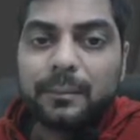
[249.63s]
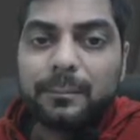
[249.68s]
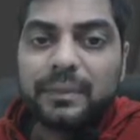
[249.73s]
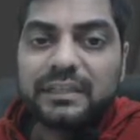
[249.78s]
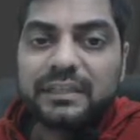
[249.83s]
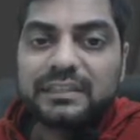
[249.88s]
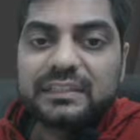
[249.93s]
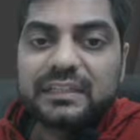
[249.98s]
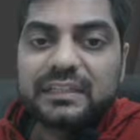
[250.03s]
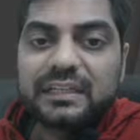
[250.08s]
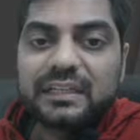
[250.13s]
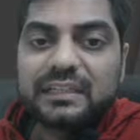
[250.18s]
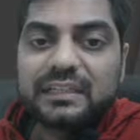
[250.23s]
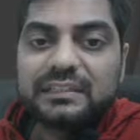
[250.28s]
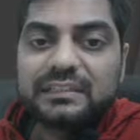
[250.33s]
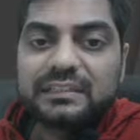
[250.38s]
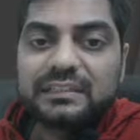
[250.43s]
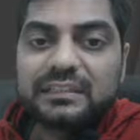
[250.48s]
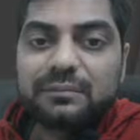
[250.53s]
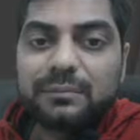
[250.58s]
बेसिक
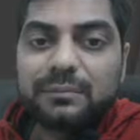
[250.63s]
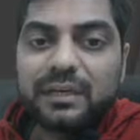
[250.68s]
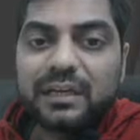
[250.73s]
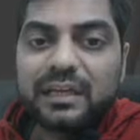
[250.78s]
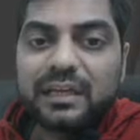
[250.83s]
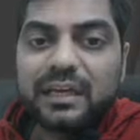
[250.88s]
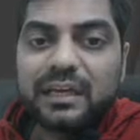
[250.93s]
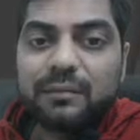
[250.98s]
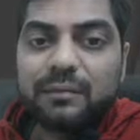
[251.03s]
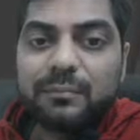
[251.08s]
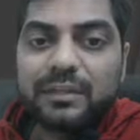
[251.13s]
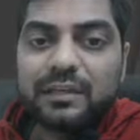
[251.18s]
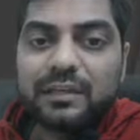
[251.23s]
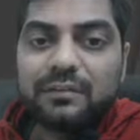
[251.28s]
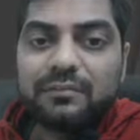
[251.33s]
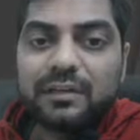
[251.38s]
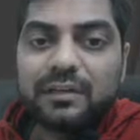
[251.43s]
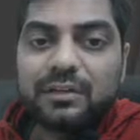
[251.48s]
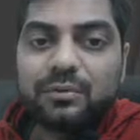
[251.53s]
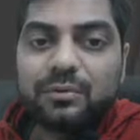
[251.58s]
नेचर से मेरा क्या
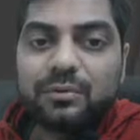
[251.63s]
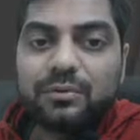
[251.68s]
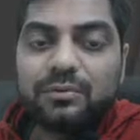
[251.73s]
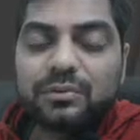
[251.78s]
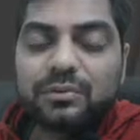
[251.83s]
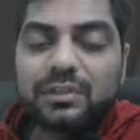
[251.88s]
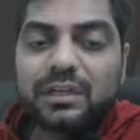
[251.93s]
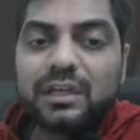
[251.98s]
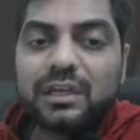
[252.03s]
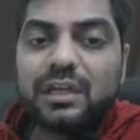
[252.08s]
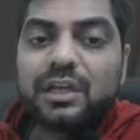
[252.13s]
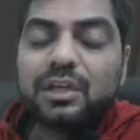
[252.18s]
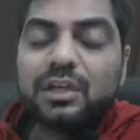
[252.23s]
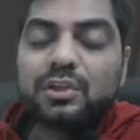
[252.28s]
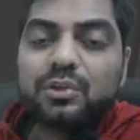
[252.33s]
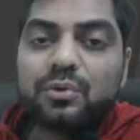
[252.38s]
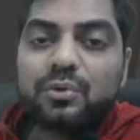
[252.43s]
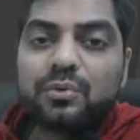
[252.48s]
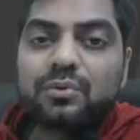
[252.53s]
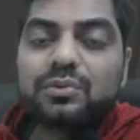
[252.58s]
मतलब है दोनों से
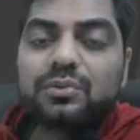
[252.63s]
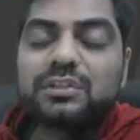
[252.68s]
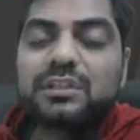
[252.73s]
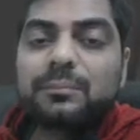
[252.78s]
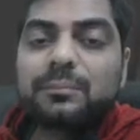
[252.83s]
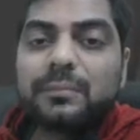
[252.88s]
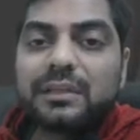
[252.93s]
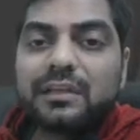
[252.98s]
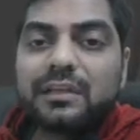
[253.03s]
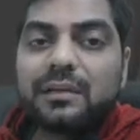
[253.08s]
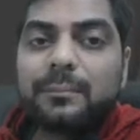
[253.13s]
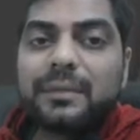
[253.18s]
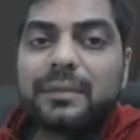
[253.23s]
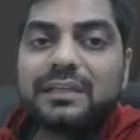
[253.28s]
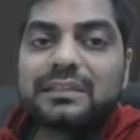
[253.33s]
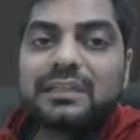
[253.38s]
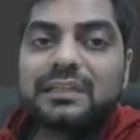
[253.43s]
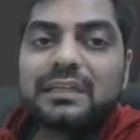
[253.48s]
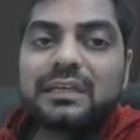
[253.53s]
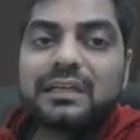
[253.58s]
दोनों से मतलब
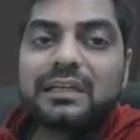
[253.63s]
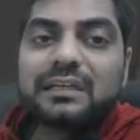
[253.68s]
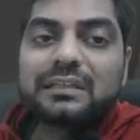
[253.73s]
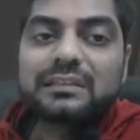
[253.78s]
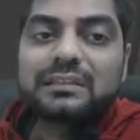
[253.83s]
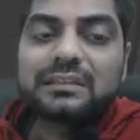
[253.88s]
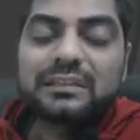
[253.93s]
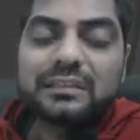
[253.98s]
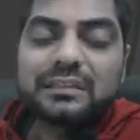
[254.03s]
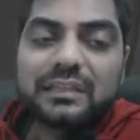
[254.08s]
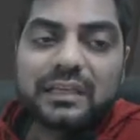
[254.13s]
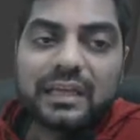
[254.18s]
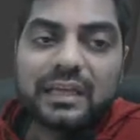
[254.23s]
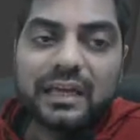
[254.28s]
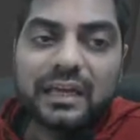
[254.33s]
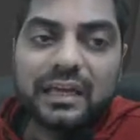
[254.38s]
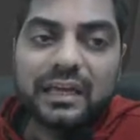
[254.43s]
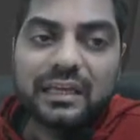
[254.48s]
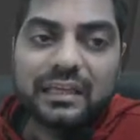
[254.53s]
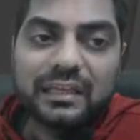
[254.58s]
बेसिक नेचर से
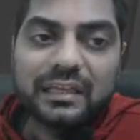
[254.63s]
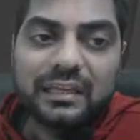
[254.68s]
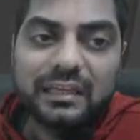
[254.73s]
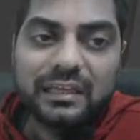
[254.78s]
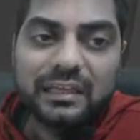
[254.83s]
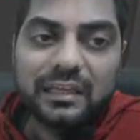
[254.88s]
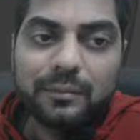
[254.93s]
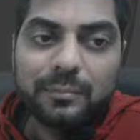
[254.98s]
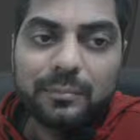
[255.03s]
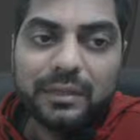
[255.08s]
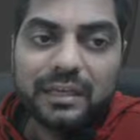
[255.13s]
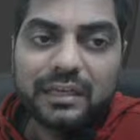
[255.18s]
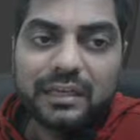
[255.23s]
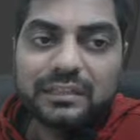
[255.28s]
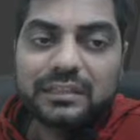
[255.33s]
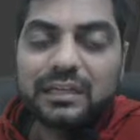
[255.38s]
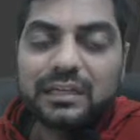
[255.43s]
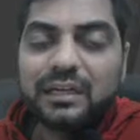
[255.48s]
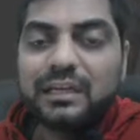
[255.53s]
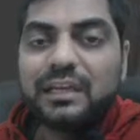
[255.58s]
क्या है कि ये भी
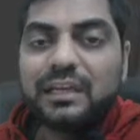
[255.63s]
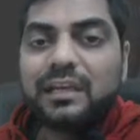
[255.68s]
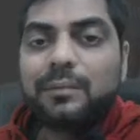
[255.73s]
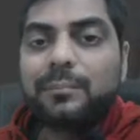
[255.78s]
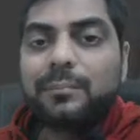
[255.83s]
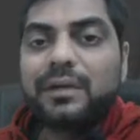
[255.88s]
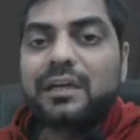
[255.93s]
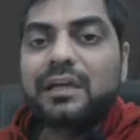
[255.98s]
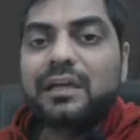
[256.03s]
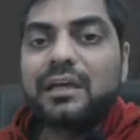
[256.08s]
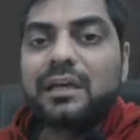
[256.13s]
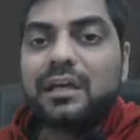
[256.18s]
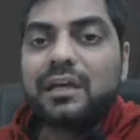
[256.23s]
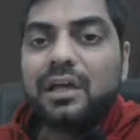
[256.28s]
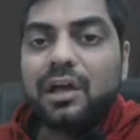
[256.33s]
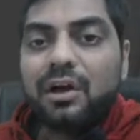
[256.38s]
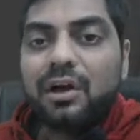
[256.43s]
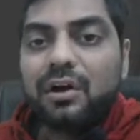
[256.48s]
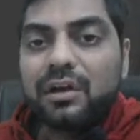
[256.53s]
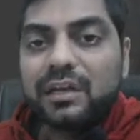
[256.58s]
एक तरह की लिमिट है
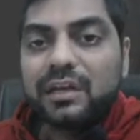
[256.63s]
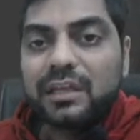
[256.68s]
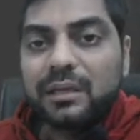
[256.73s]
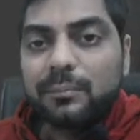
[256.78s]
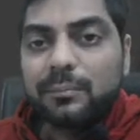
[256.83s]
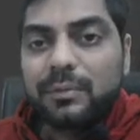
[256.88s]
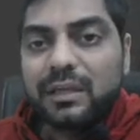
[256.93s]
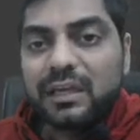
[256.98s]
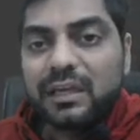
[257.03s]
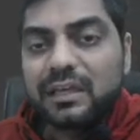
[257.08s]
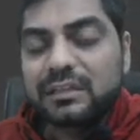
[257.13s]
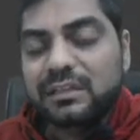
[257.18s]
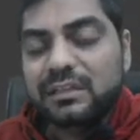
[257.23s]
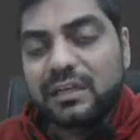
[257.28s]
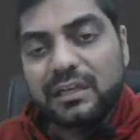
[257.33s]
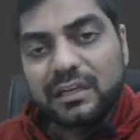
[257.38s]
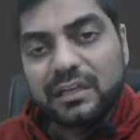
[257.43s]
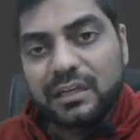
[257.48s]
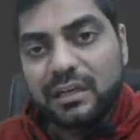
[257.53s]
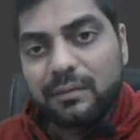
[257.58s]
और ये भी एक
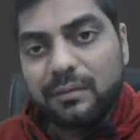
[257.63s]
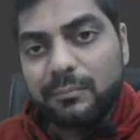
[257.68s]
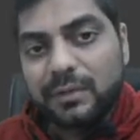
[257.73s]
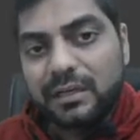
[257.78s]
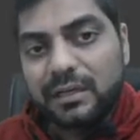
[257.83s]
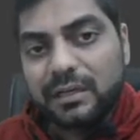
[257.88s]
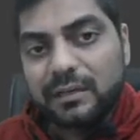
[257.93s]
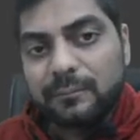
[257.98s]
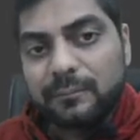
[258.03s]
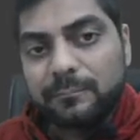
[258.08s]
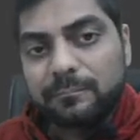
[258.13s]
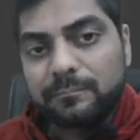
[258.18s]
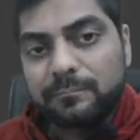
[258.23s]
तरह की लिमिट है